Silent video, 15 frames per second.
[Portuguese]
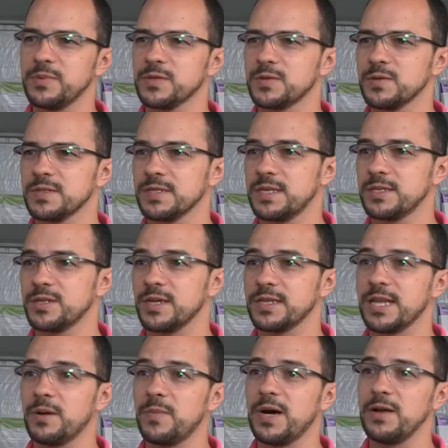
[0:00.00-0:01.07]
pessoas que já
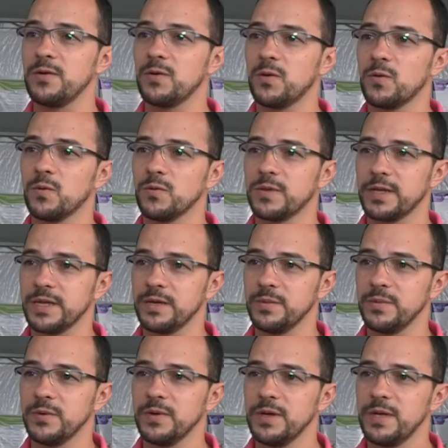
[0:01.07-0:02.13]
trabalham há algum
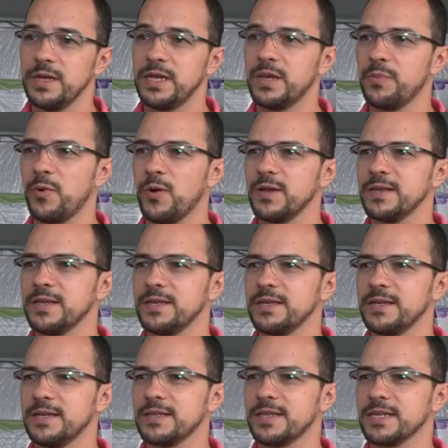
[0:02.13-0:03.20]
tempo e que
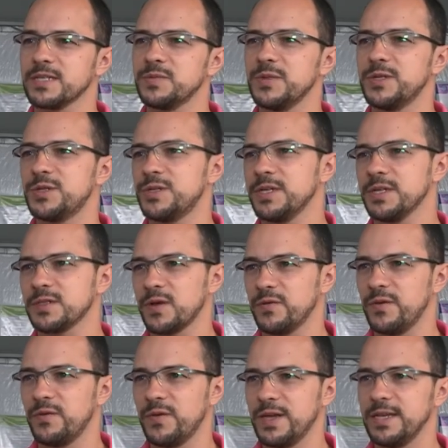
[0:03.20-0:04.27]
podem né, transmitir a sua
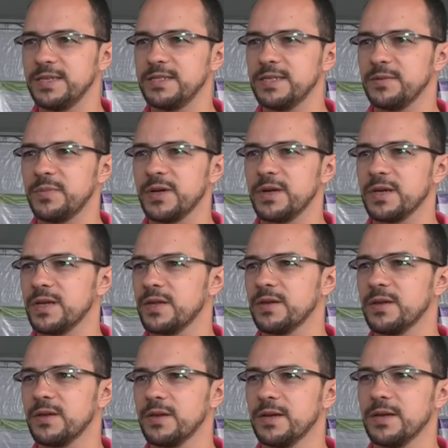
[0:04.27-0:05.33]
vivência para
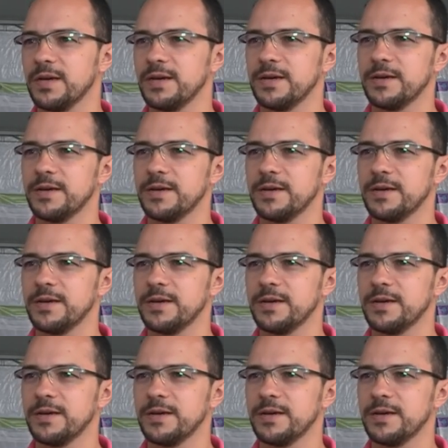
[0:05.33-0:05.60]
que